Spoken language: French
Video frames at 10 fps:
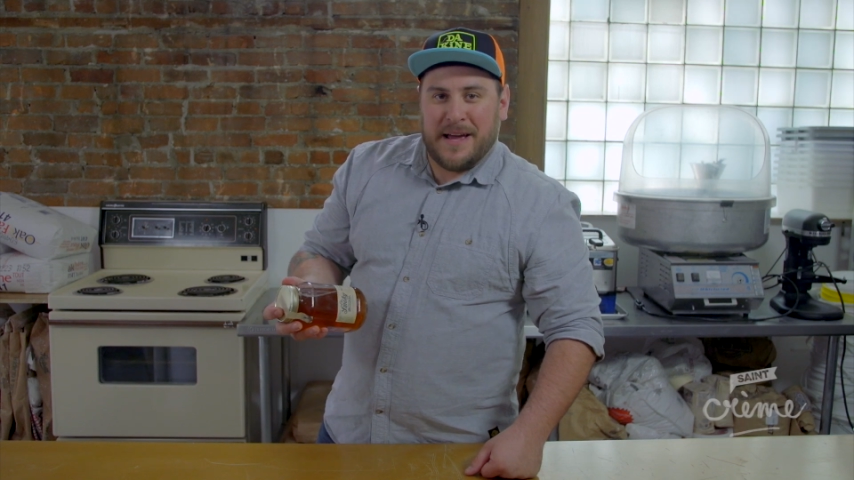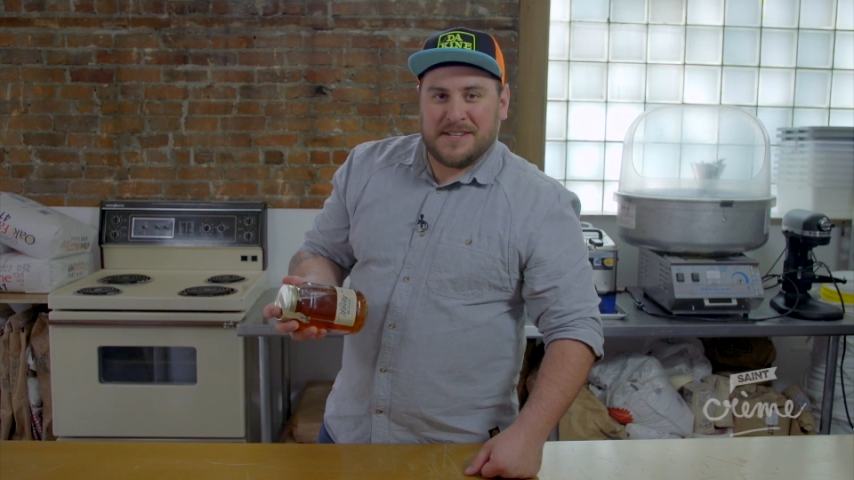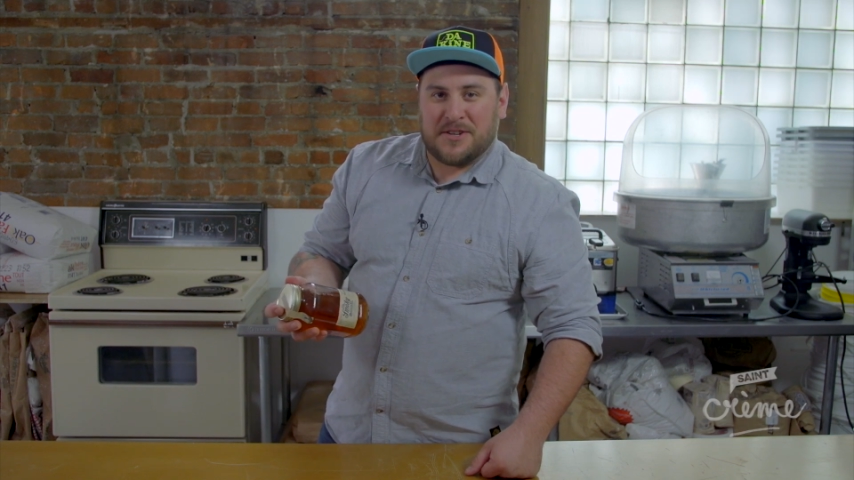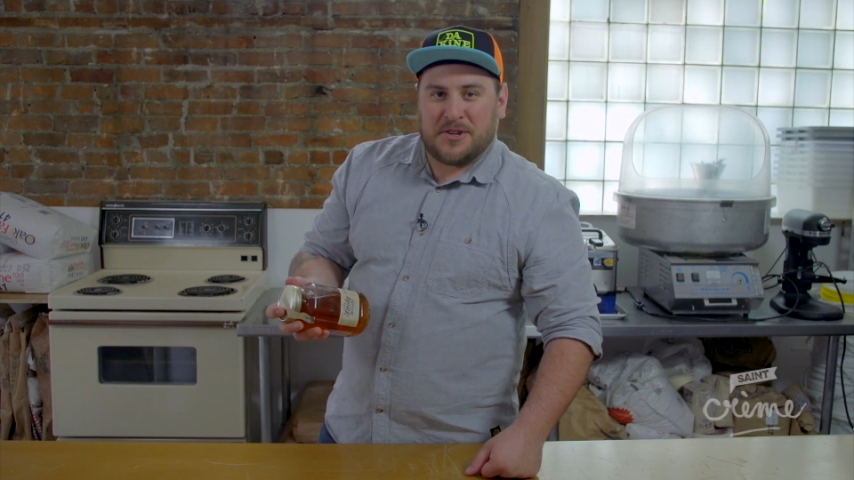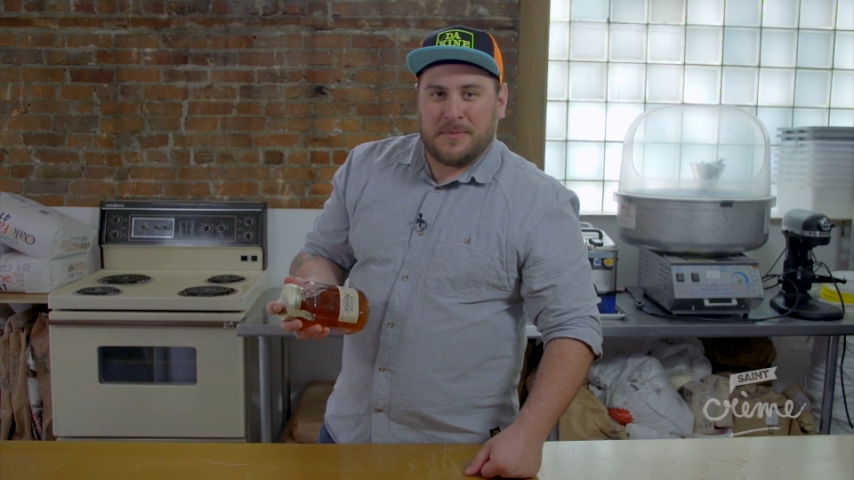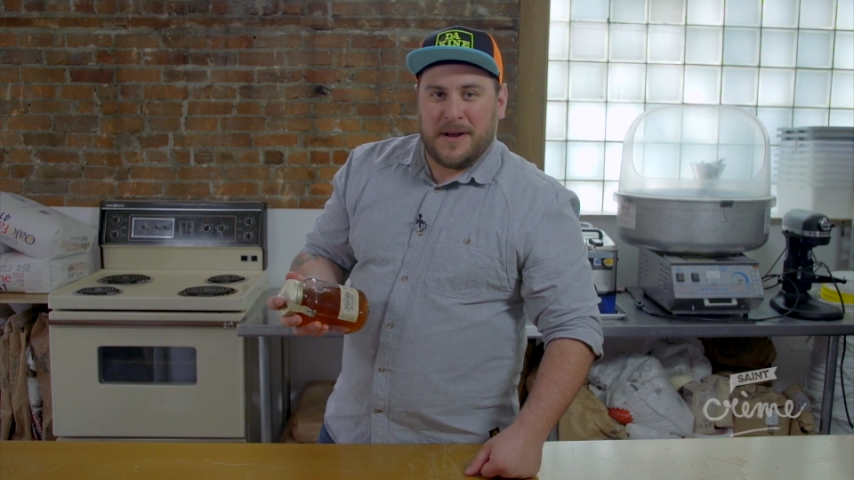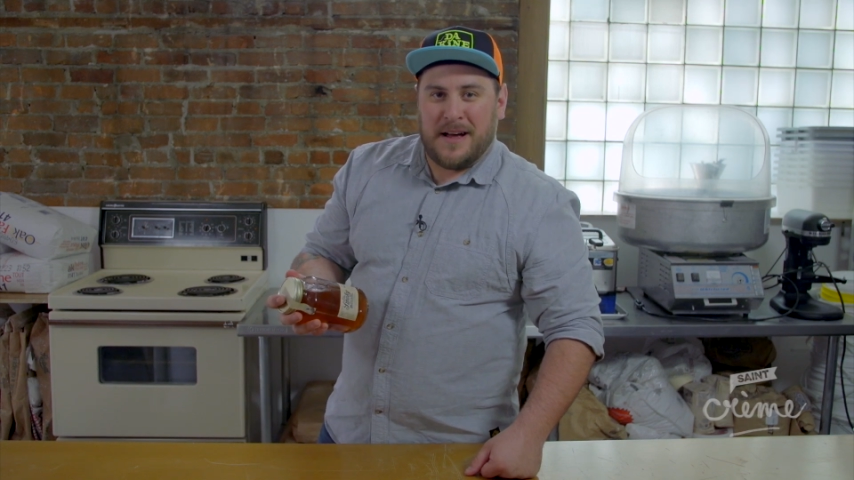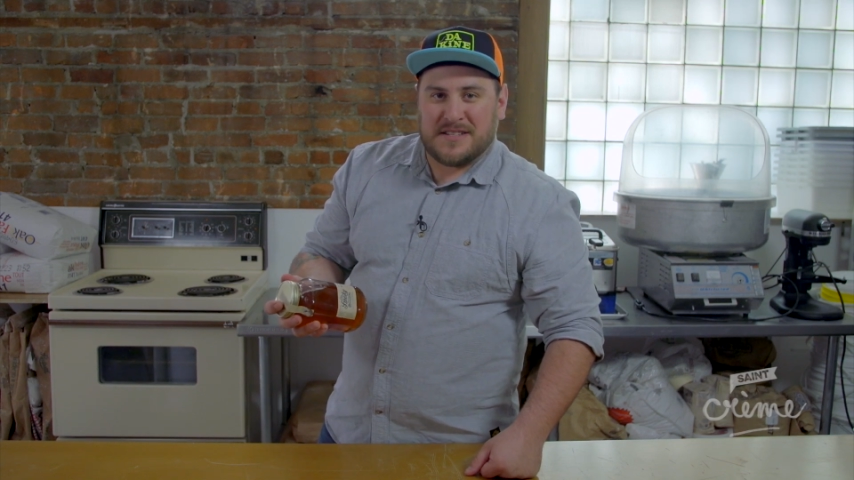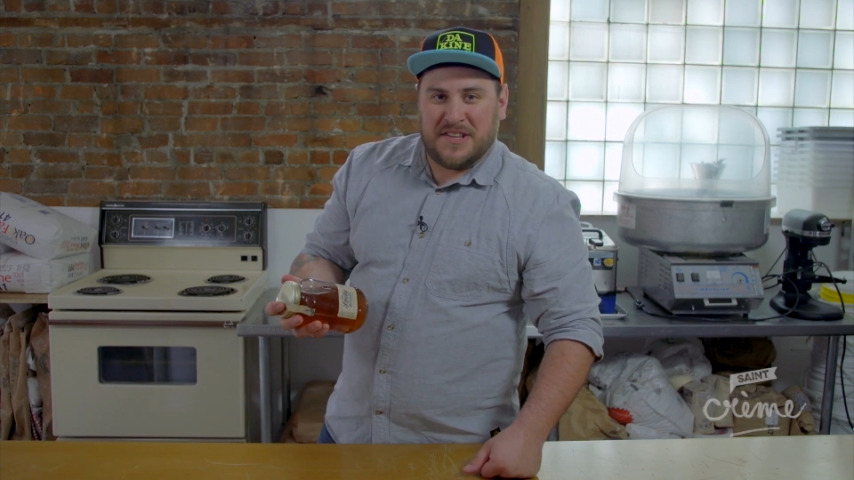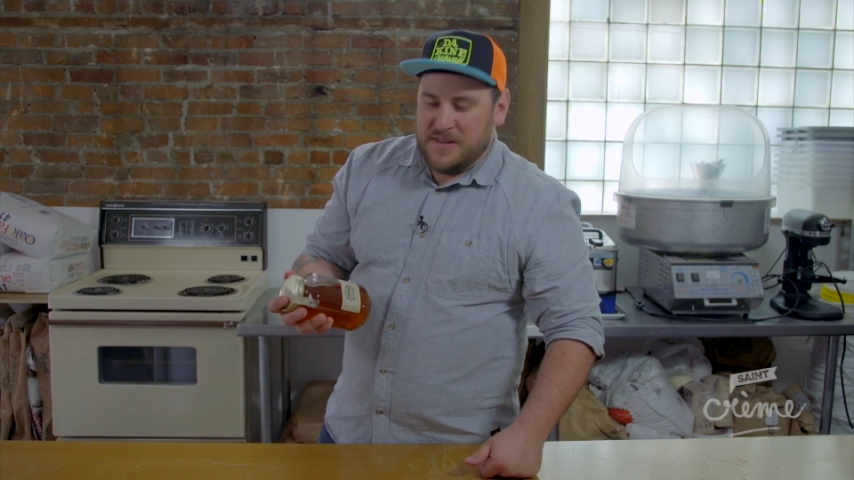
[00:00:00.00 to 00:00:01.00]
la SAQ me
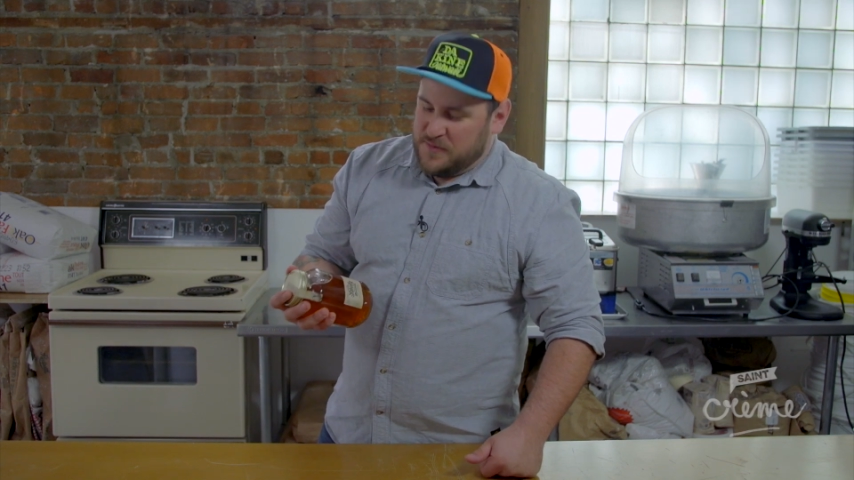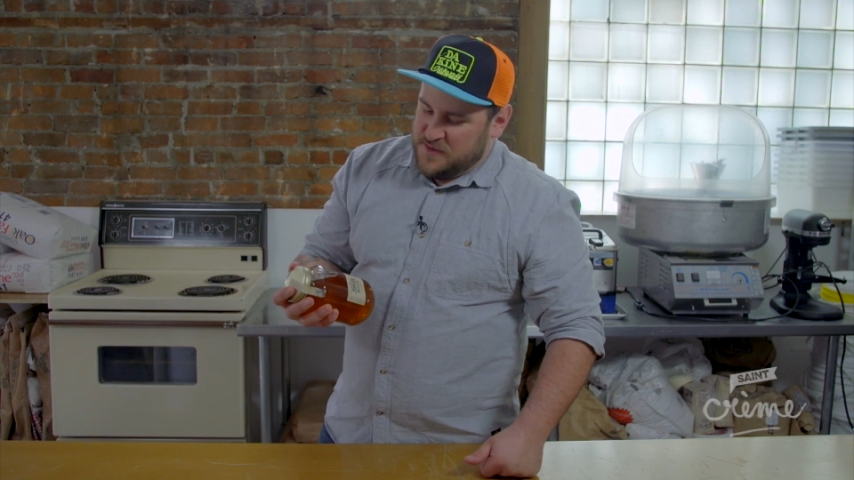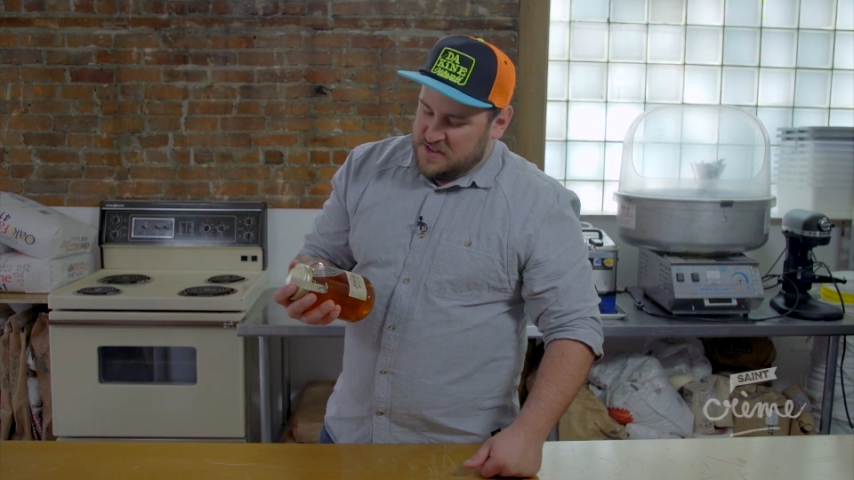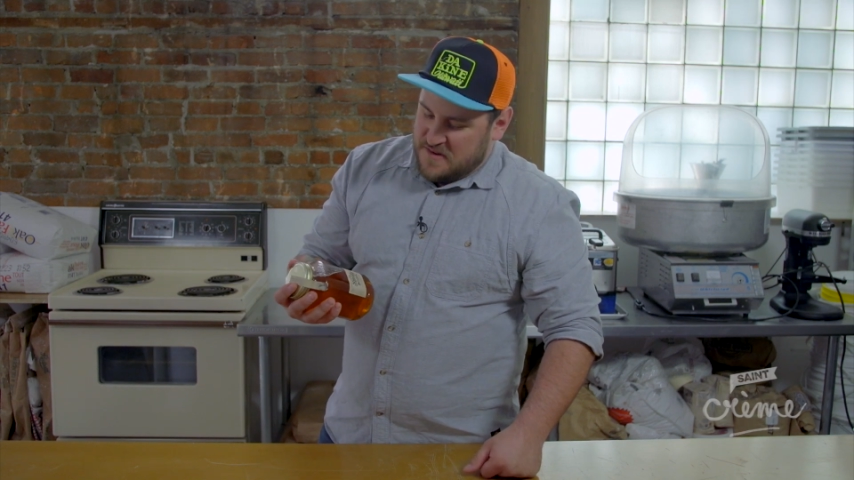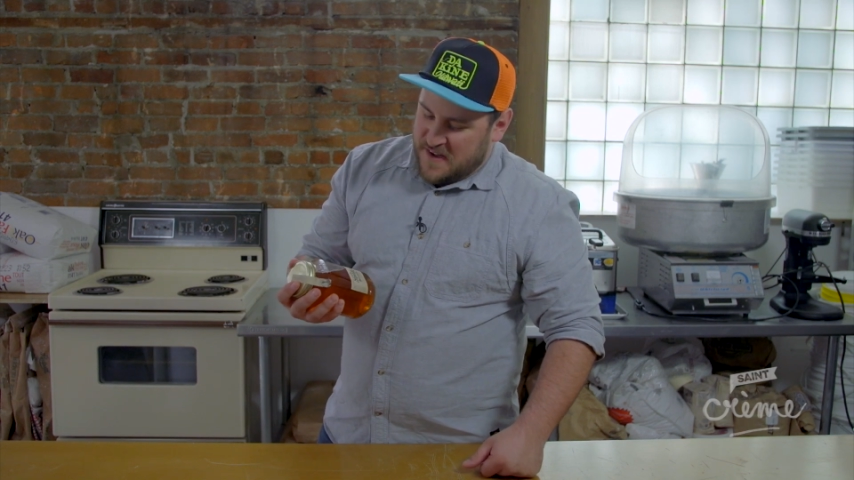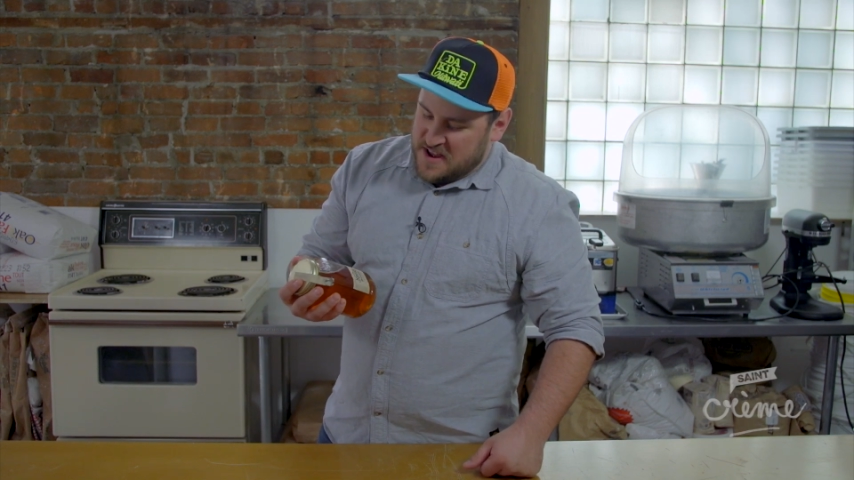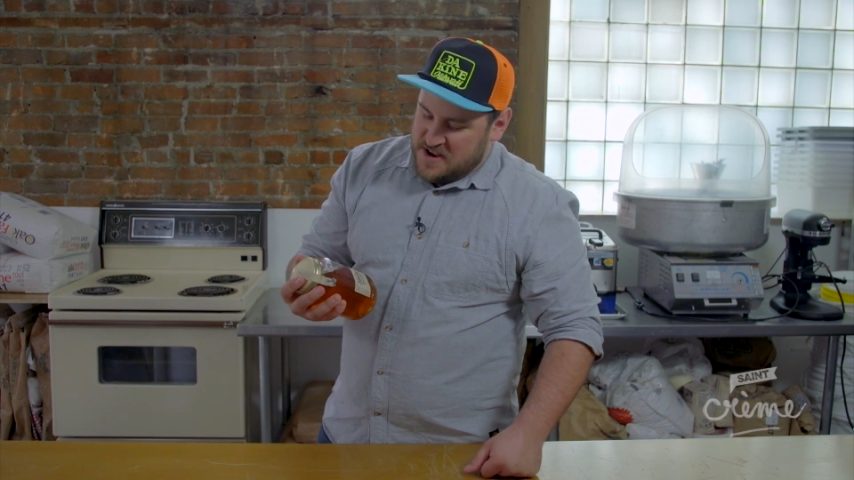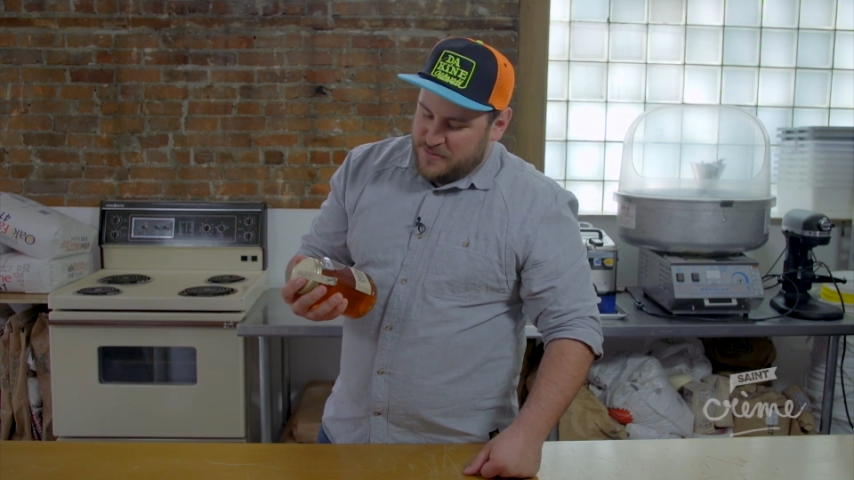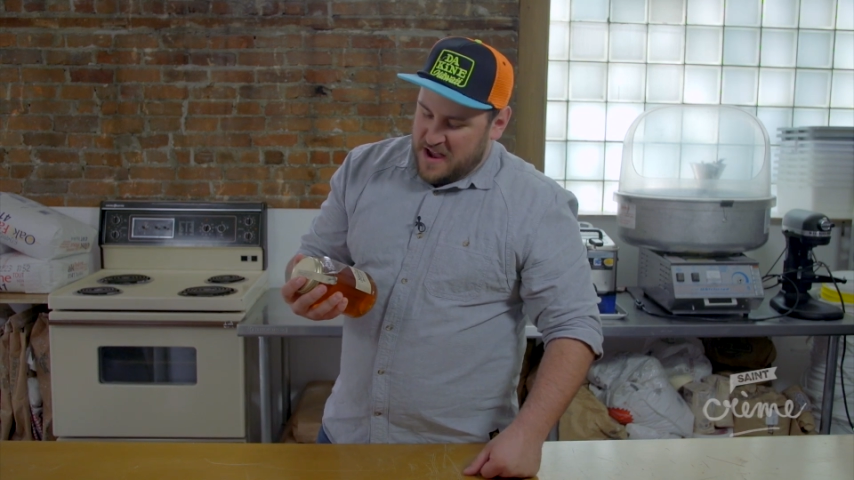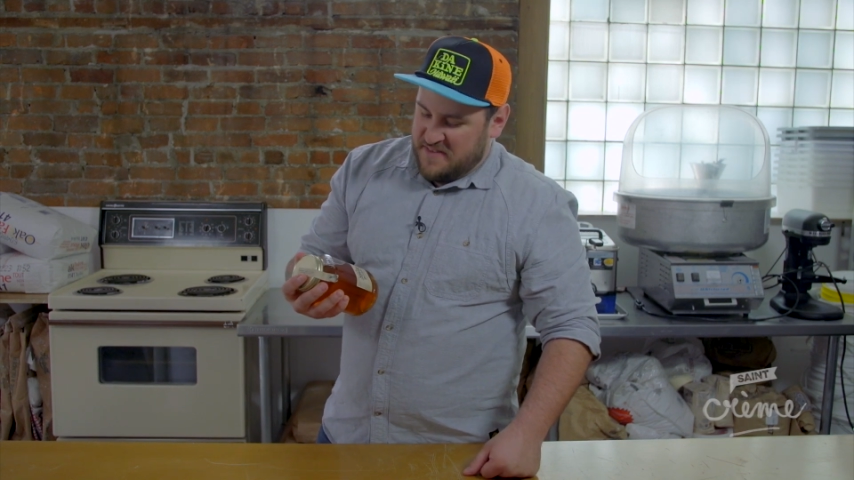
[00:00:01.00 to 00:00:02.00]
lance le défi de faire
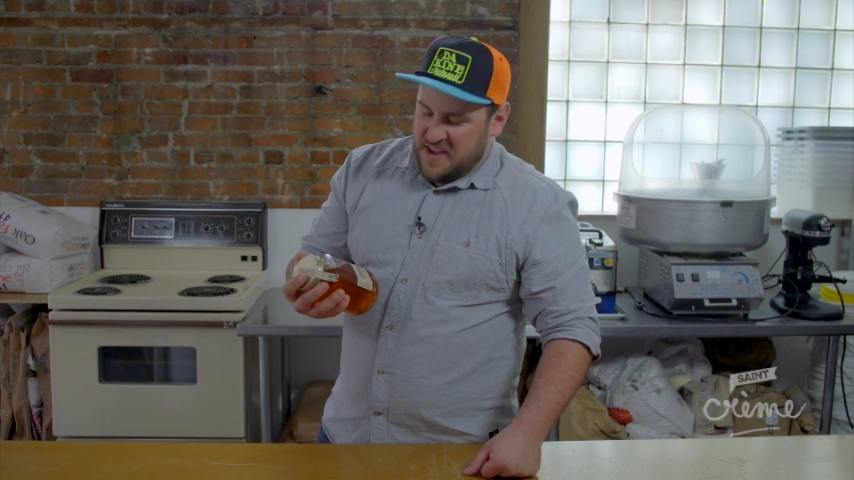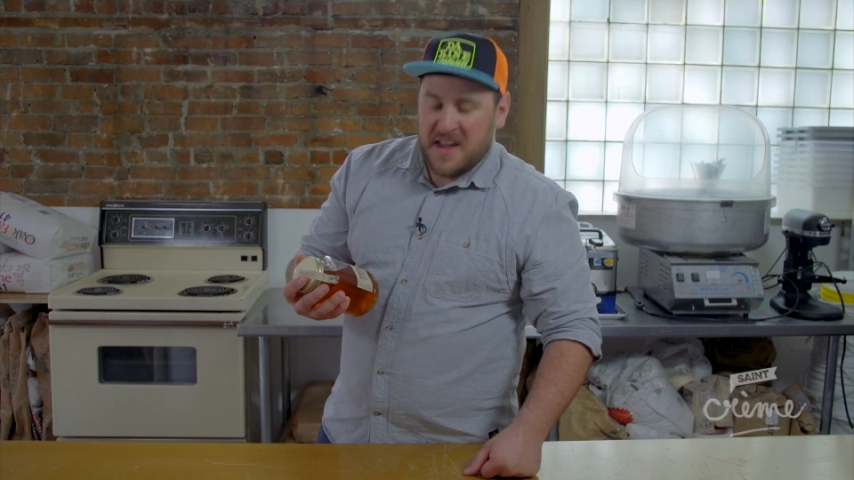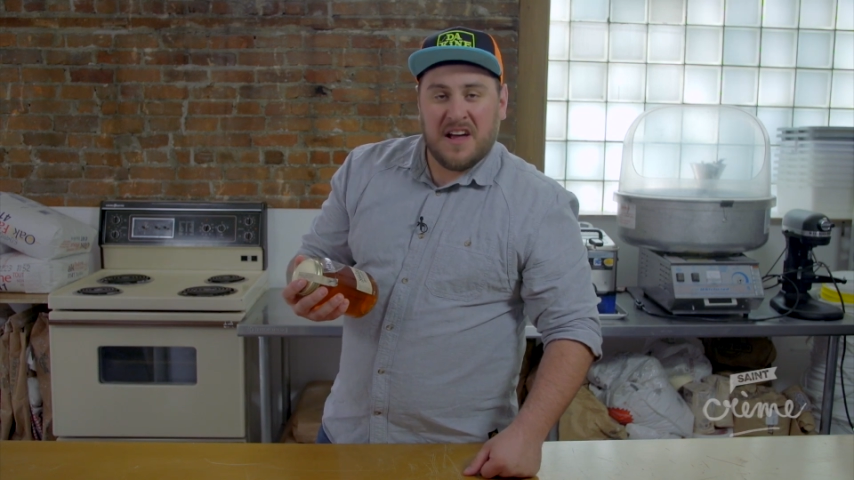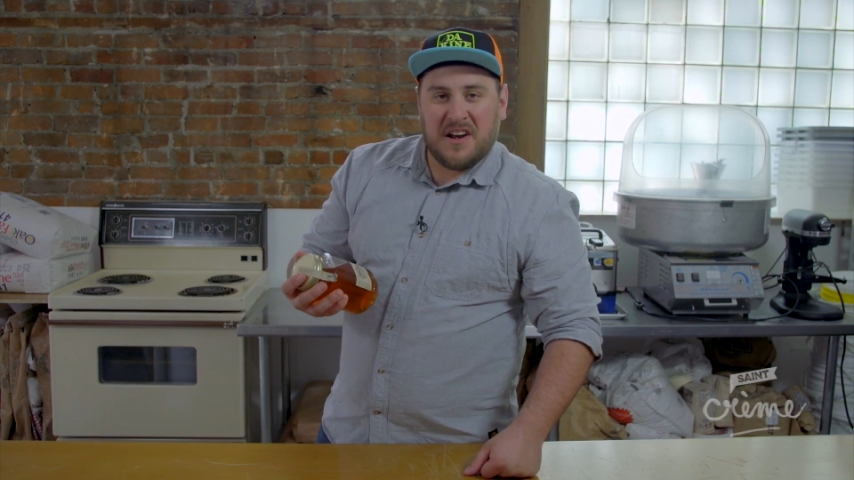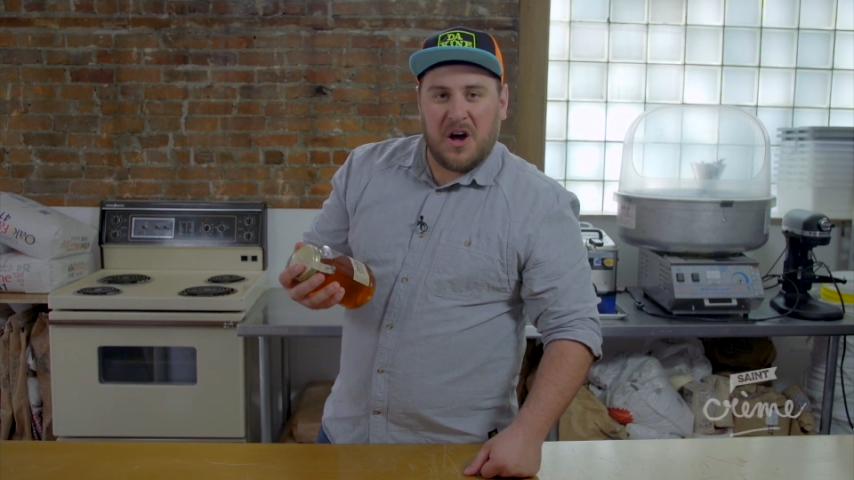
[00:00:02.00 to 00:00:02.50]
de quoi avec